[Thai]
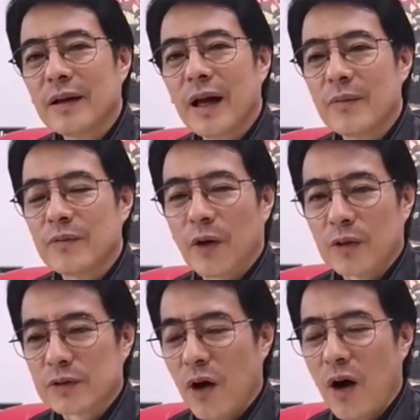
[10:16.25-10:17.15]
ไอ้ส
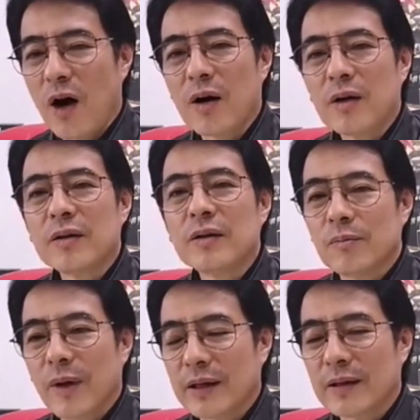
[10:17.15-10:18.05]
ส
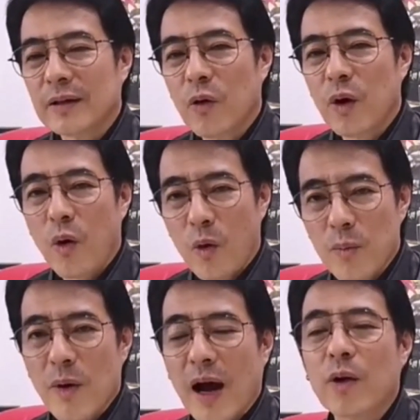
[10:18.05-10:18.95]
มันรู้ว่าอุ้ม
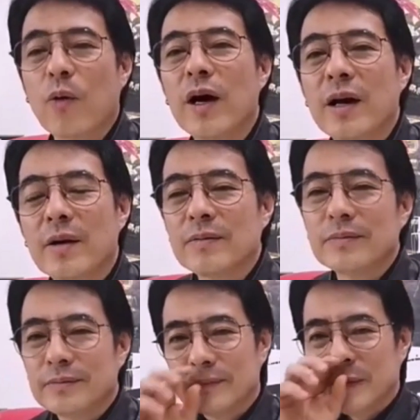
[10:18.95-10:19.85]
ไม่ไหวแล้วเว้ย
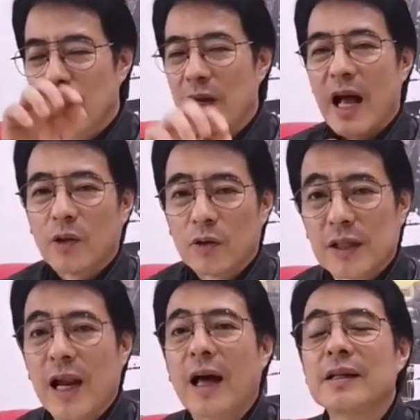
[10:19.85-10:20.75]
ถึงเวลาต้องส
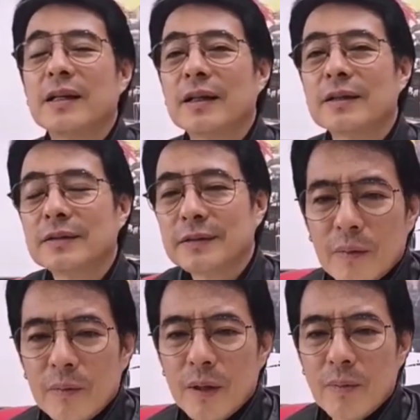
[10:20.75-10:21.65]
ละเรือ
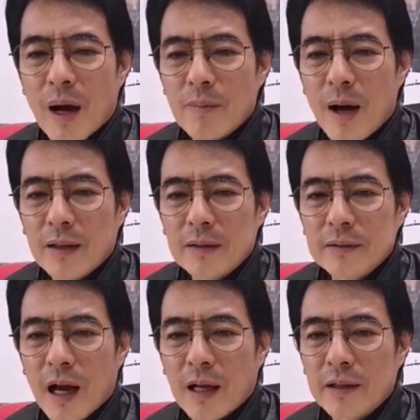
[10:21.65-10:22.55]
พี่มักพัก
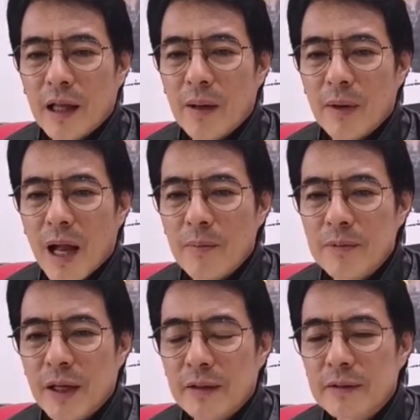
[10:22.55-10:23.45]
จานเต้พระราม
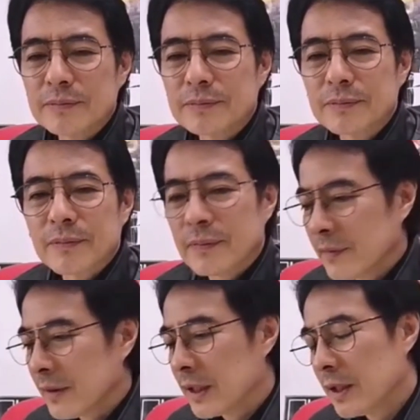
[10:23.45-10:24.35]
เจ็ด
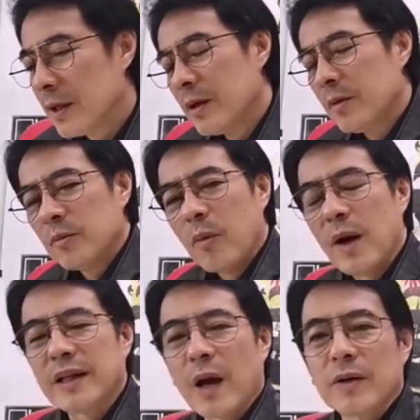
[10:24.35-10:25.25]
ผม
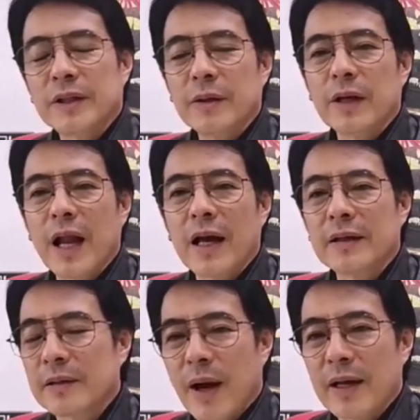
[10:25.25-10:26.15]
มั่นใจว่าศรีวิไล
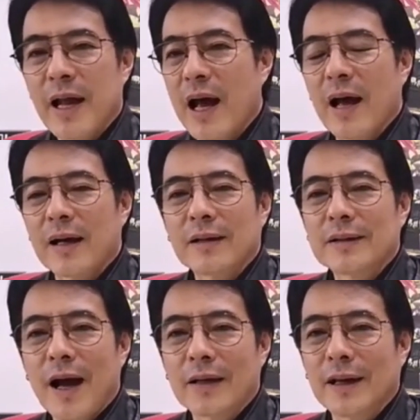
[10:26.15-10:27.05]
สมัยหน้า
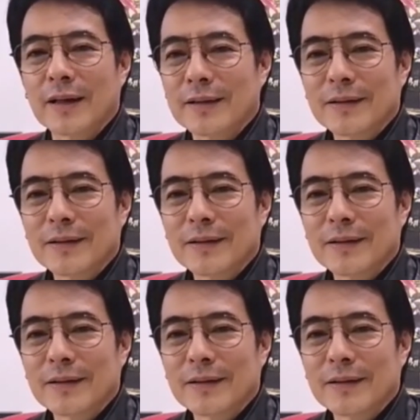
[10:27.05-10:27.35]
น่าจะ